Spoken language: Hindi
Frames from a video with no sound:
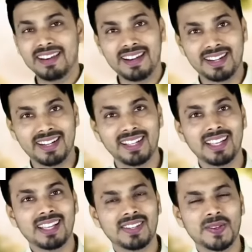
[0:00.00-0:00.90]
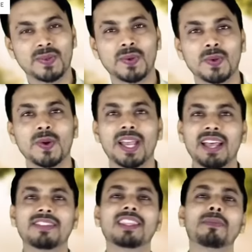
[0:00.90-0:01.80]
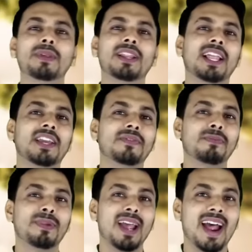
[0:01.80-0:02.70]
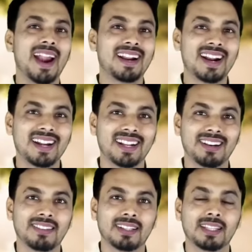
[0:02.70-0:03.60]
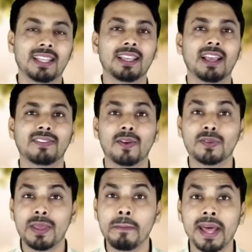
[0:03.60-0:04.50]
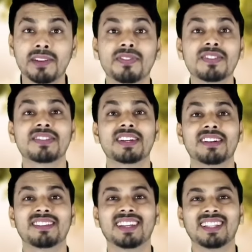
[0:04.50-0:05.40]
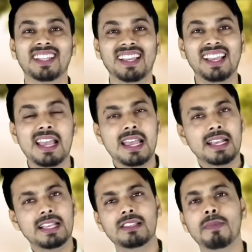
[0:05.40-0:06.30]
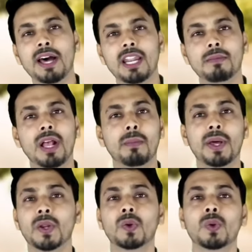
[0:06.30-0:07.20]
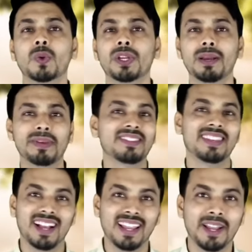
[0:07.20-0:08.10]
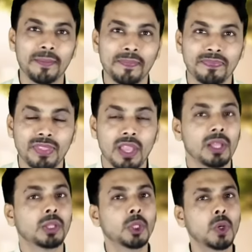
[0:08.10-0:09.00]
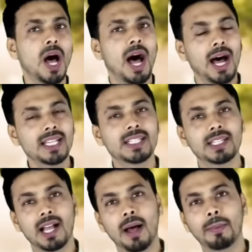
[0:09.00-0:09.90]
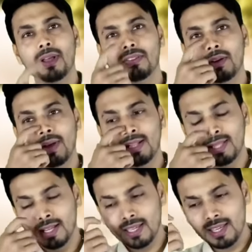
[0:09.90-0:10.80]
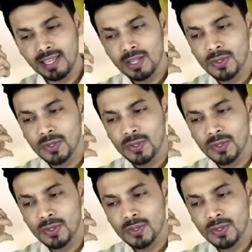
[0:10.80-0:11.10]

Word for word: रिलेटेड चीज़ों को कैसे अपनी लाइफ में अट्रैक्ट कर सकते हैं कैसे उसे मैनिफेस्ट कर सकते हैं इस बारे में हमारे गुरुओं ने हमें सिखाया है तो आज आपका सवाल था कि